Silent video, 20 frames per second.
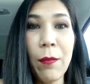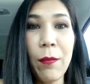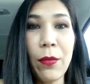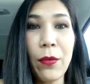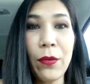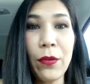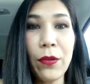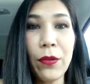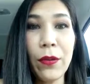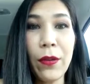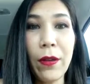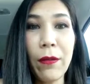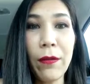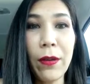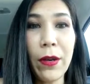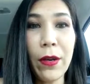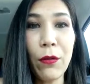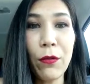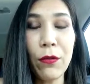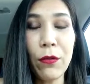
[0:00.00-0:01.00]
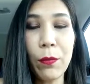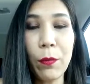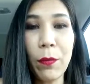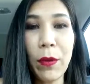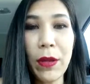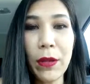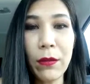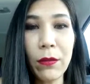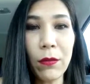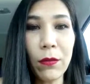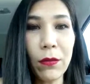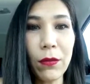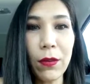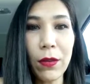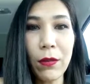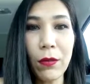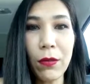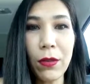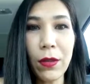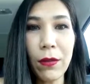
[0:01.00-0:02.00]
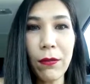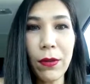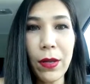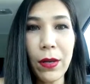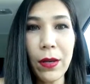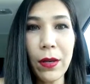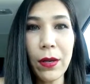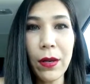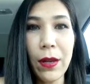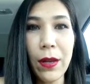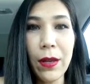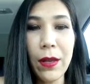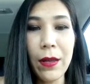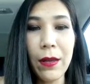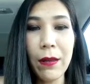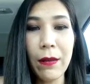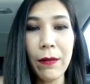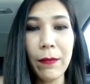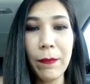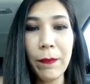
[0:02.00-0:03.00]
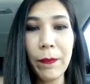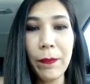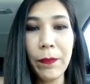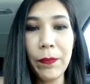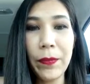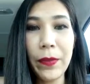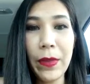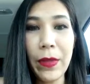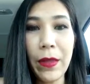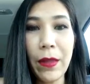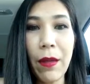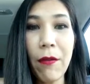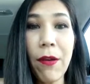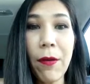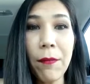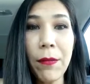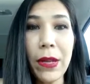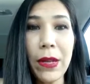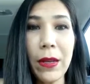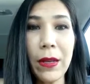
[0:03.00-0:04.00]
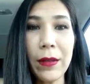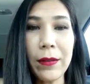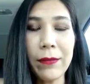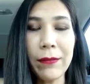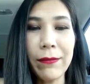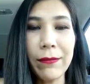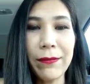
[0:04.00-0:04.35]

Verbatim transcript: por saber los pasos, de dónde vienen, te da familia.